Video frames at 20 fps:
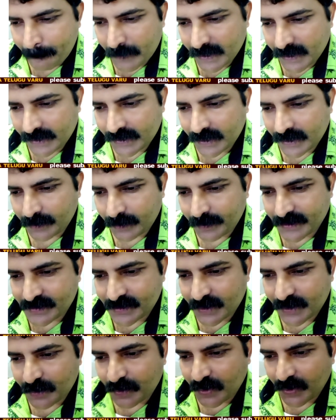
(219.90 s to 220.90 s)
మన ఇంటికాడ
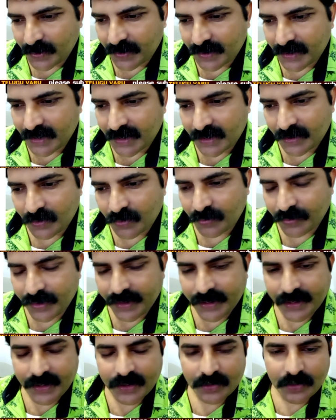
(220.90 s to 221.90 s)
పరిస్థితి బాగోక
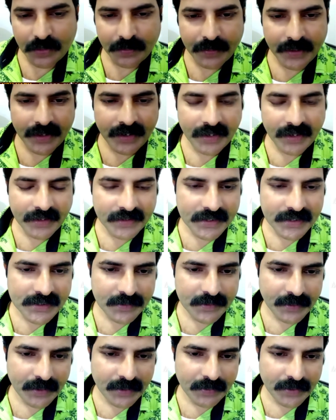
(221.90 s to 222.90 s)
కువైట్ అయినా దుబాయ్ అయినా ఏ
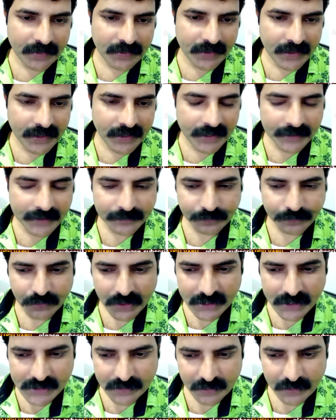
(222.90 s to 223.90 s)
దేశమైనా మనం వెళ్ళి
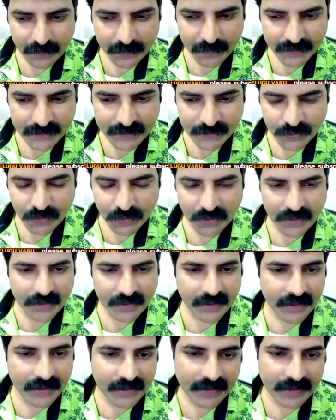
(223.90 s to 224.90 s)
కష్టపడి పని
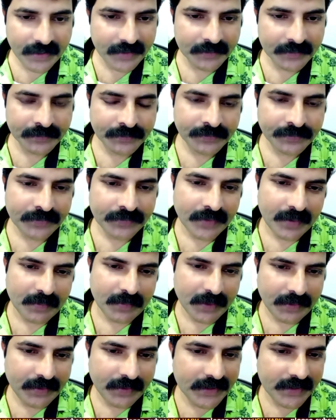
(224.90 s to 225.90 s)
చేసుకోవడానికి అనేది
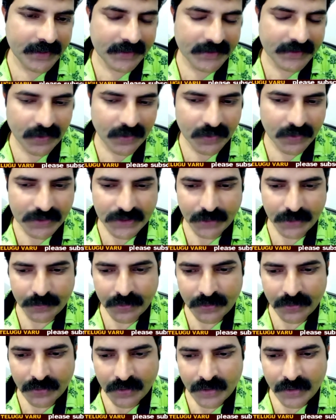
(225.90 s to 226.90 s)
మనం ఈ దేశాలు వచ్చాము
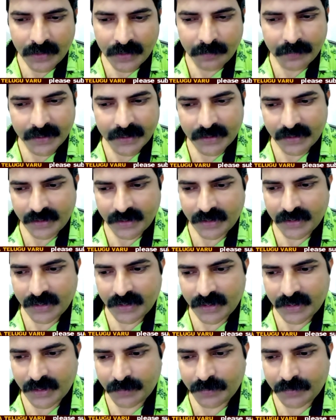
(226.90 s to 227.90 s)
మంద కాని
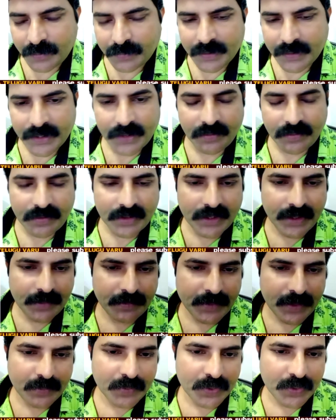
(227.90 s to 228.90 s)
అన్నప్పుడు మంద ఎవరితో
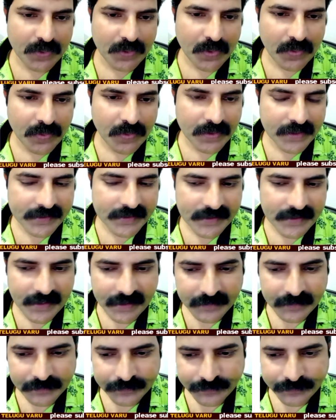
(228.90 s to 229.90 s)
మనం ముట్టుకోకూడదు అసలు